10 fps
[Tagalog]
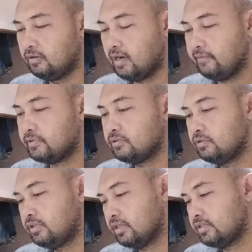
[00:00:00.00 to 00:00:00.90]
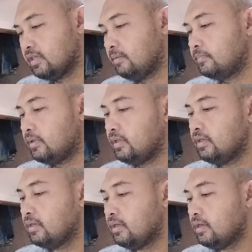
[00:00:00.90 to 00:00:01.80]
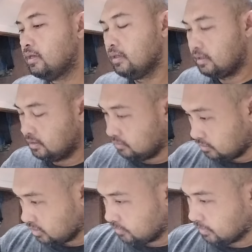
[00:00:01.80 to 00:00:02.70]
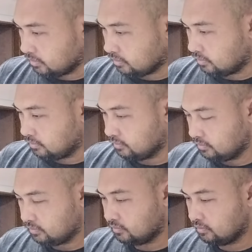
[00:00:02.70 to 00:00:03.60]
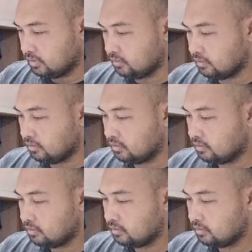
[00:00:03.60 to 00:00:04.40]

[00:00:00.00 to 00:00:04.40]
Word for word: So after ng GCash number, anong oras ba to? Itong ano ko?